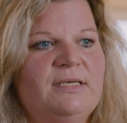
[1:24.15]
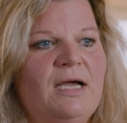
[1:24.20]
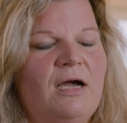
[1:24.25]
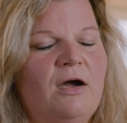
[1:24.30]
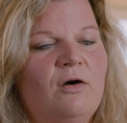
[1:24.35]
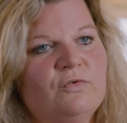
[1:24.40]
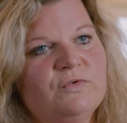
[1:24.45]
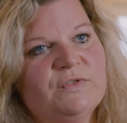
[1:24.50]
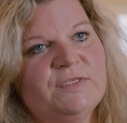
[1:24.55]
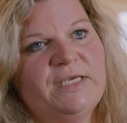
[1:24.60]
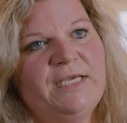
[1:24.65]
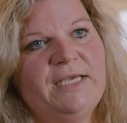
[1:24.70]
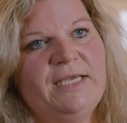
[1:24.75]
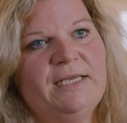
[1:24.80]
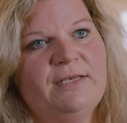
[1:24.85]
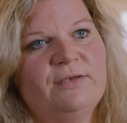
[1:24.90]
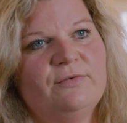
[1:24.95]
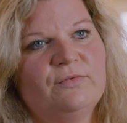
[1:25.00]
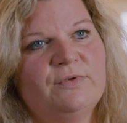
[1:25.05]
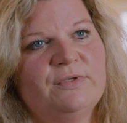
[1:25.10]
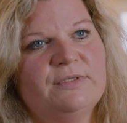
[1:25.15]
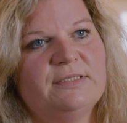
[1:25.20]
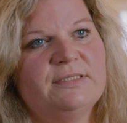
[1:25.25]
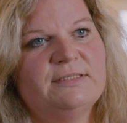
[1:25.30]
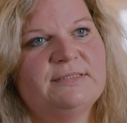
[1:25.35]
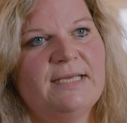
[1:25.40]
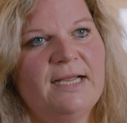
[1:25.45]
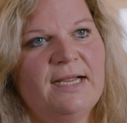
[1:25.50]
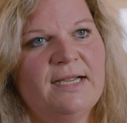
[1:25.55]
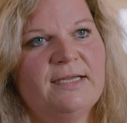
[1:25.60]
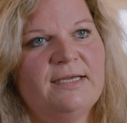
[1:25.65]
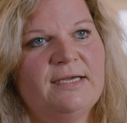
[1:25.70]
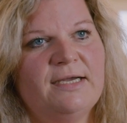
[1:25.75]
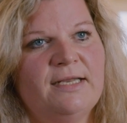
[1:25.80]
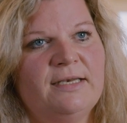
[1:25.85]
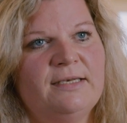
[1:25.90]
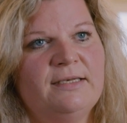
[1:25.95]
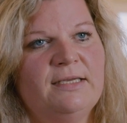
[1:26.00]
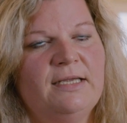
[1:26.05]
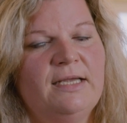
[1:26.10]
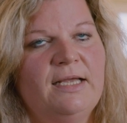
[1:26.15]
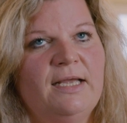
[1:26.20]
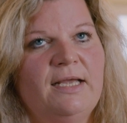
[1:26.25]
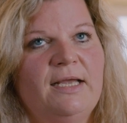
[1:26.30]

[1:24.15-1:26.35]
nach Hause geht und sagen kann,